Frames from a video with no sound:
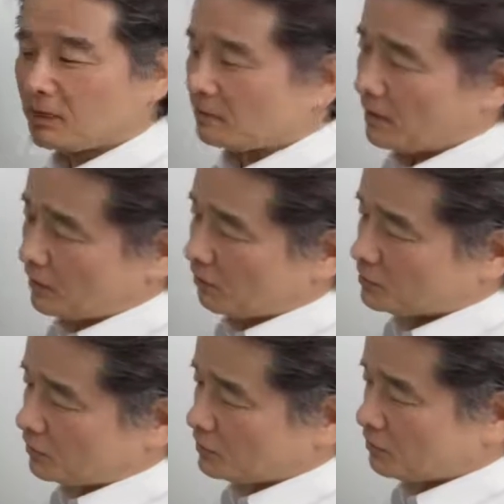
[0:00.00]
で
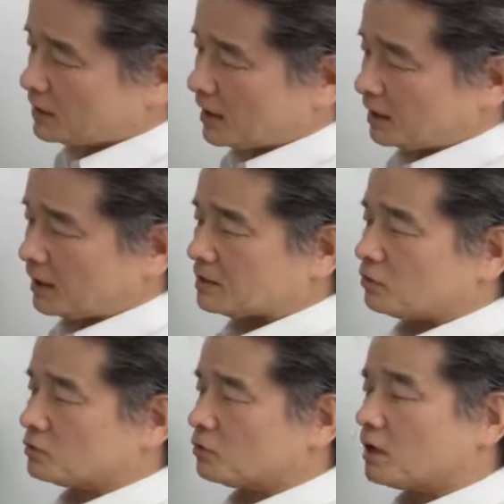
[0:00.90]
お食事をされて
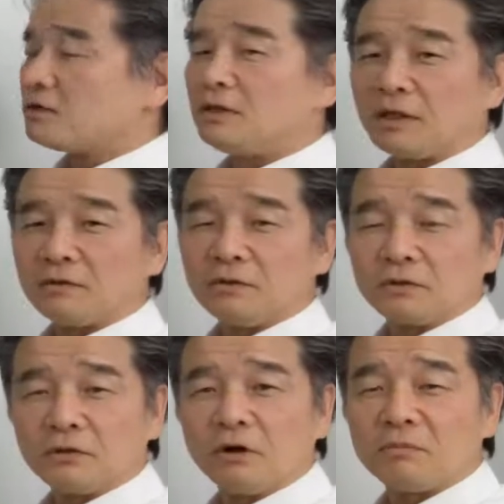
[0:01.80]
少しこう歩いてく
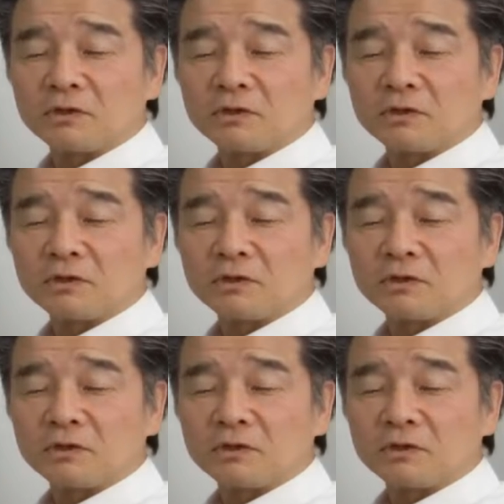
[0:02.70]
ると、